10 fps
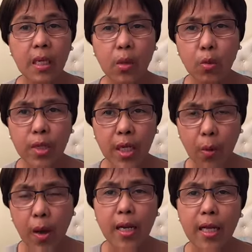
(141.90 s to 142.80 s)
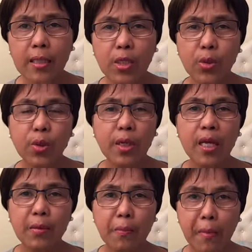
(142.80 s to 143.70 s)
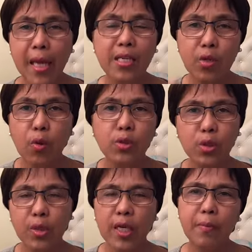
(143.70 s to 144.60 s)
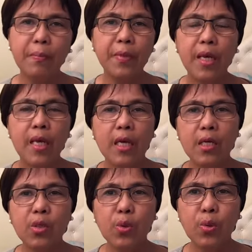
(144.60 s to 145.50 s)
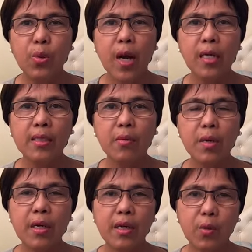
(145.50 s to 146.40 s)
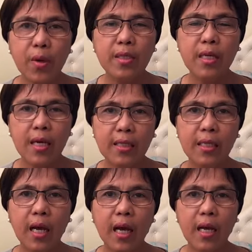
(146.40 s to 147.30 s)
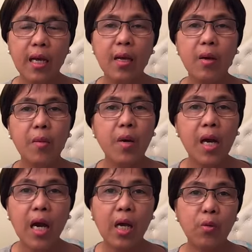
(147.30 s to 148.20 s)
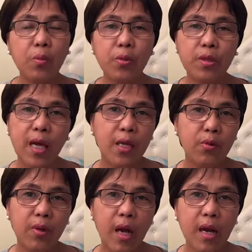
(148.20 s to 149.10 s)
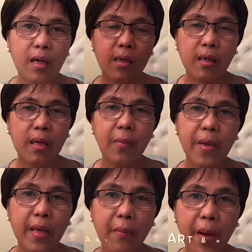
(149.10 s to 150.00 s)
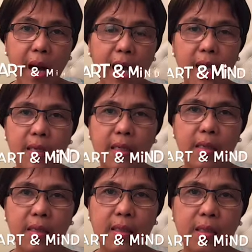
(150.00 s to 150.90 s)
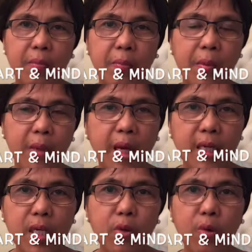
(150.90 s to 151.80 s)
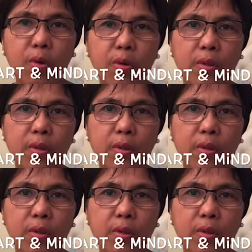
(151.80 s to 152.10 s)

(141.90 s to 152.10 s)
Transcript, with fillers: Kung ginawa natin yon and made known to Him yung ating mga request sa Kanya, ay eh magkakaroon po tayo ng kapayapaan. Kanino?